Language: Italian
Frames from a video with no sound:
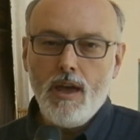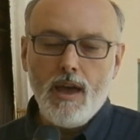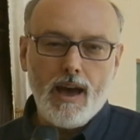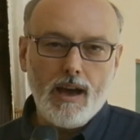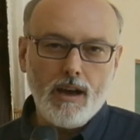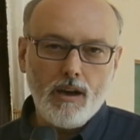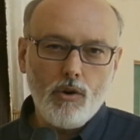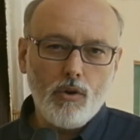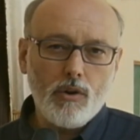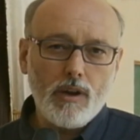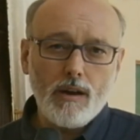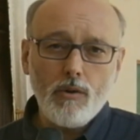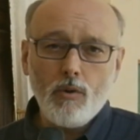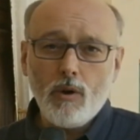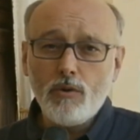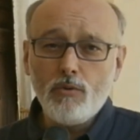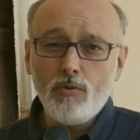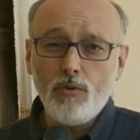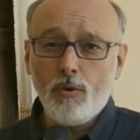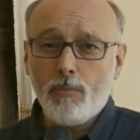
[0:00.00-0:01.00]
Ancora
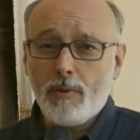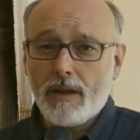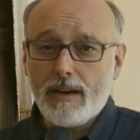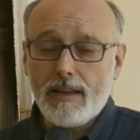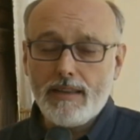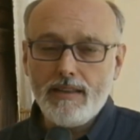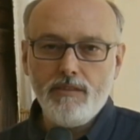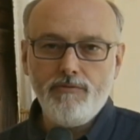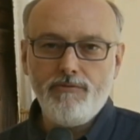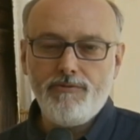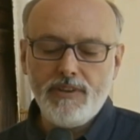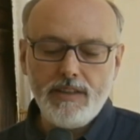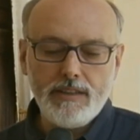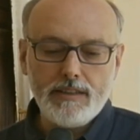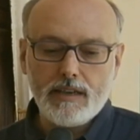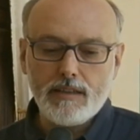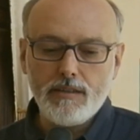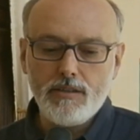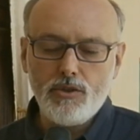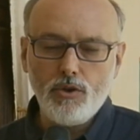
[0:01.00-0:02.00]
qualcuno parla di
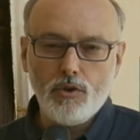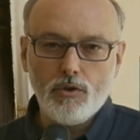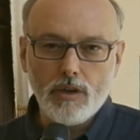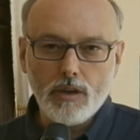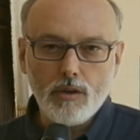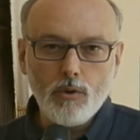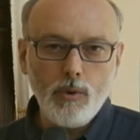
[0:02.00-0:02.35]
infiltrazioni,